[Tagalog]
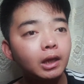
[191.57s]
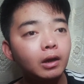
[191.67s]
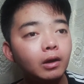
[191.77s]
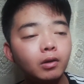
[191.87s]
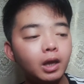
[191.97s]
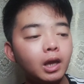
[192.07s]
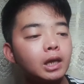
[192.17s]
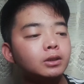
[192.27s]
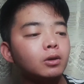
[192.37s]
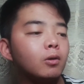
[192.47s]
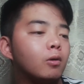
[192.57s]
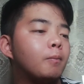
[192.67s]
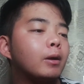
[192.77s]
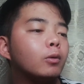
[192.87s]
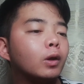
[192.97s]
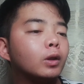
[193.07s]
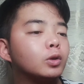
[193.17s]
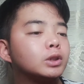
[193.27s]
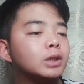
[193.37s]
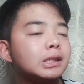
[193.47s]
Okay, so bago ko ito
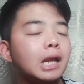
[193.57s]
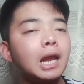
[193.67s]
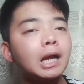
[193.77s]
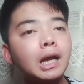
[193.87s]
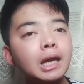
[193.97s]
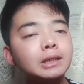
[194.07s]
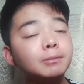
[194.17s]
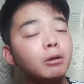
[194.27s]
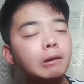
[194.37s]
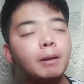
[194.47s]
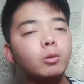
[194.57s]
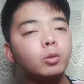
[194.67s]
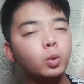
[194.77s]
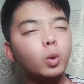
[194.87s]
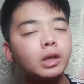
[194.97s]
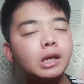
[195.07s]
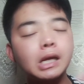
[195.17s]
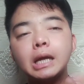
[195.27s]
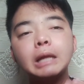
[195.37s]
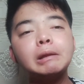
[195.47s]
siya nilalagay is meron pa akong toner
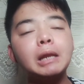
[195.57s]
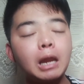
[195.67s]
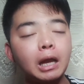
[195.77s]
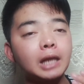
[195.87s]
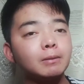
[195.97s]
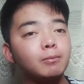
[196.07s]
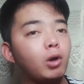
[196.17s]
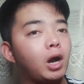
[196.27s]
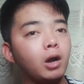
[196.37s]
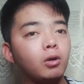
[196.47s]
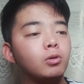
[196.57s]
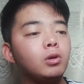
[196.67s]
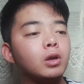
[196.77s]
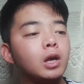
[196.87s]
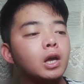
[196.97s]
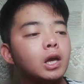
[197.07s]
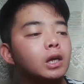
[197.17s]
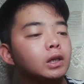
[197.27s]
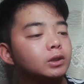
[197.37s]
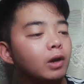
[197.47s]
na nilalagay sa mukha ko.
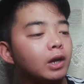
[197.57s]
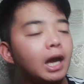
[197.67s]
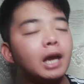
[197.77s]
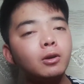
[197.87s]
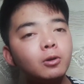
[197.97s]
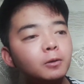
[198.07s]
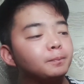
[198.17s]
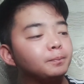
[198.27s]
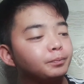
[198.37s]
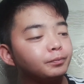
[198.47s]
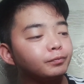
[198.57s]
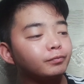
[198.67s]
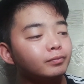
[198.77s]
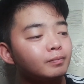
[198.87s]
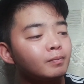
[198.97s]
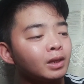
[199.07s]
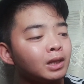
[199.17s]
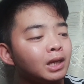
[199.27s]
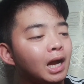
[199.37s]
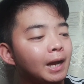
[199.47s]
So kaya ayun,
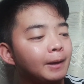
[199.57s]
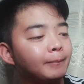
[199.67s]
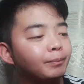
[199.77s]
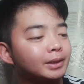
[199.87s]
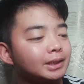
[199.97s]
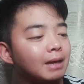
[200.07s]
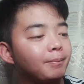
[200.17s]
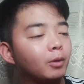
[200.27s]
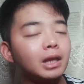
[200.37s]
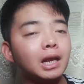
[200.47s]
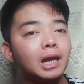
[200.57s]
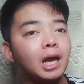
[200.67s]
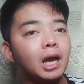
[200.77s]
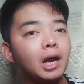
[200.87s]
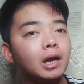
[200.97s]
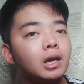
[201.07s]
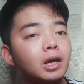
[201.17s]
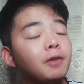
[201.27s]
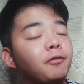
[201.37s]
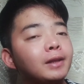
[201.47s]
um, masasabi ko talaga na
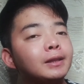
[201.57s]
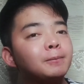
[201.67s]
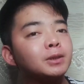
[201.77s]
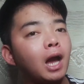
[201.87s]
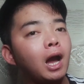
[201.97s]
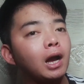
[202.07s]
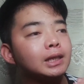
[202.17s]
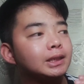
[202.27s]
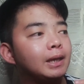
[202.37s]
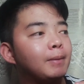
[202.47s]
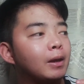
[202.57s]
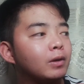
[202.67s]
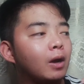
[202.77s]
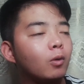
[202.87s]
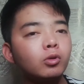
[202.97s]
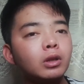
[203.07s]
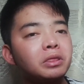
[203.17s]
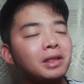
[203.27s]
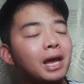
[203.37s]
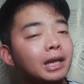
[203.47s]
effective siya kasi meron akong
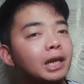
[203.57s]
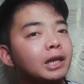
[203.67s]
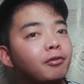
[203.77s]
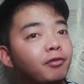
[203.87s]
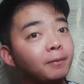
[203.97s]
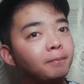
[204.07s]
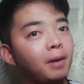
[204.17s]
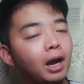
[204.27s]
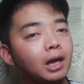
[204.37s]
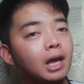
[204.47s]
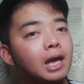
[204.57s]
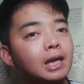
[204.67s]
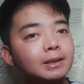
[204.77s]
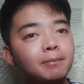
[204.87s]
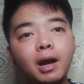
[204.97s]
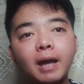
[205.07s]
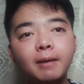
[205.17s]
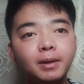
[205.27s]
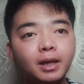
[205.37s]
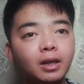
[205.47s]
narinig na feedback sa mga
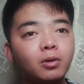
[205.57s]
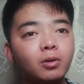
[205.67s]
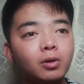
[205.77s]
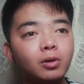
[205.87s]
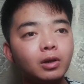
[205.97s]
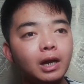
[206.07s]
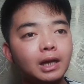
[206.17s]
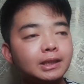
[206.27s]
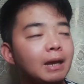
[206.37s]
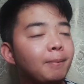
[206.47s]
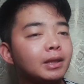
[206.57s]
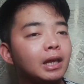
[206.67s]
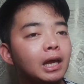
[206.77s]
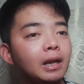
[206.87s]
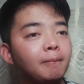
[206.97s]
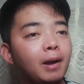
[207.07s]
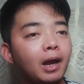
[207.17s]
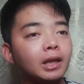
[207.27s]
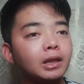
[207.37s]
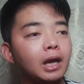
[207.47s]
kaibigan ko. Uh, sinabi nila na
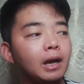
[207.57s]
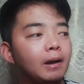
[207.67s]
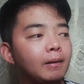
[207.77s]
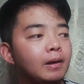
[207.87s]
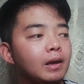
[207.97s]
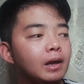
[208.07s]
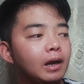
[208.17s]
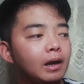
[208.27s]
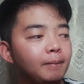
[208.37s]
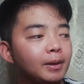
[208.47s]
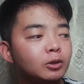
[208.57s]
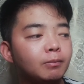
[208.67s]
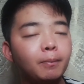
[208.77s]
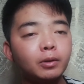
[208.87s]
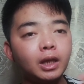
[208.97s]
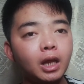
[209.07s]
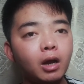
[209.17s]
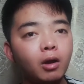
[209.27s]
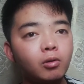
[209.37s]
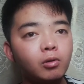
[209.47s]
bakit uh, uh, medyo maputi na
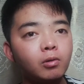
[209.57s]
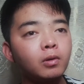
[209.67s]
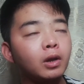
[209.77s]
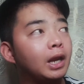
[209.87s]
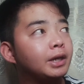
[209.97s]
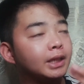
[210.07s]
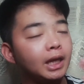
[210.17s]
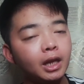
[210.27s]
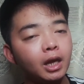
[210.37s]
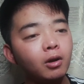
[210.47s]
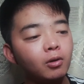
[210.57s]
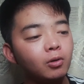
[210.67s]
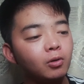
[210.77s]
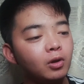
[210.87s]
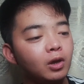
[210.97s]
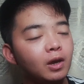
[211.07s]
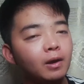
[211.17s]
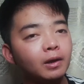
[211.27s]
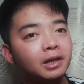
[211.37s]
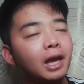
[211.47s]
ako, clear skin na ako.
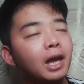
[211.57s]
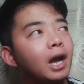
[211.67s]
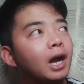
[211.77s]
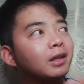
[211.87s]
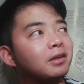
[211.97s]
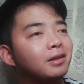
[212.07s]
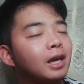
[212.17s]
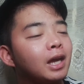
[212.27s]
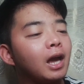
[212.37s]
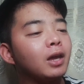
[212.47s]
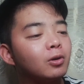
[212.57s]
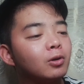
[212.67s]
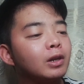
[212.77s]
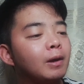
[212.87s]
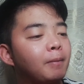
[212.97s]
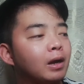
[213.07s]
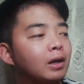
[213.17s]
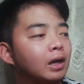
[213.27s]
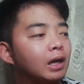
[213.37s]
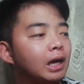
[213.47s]
Kaya, uh, kaya ayun, napag...
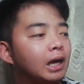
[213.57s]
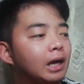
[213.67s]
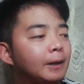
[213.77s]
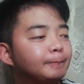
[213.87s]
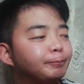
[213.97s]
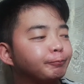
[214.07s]
Um, uh,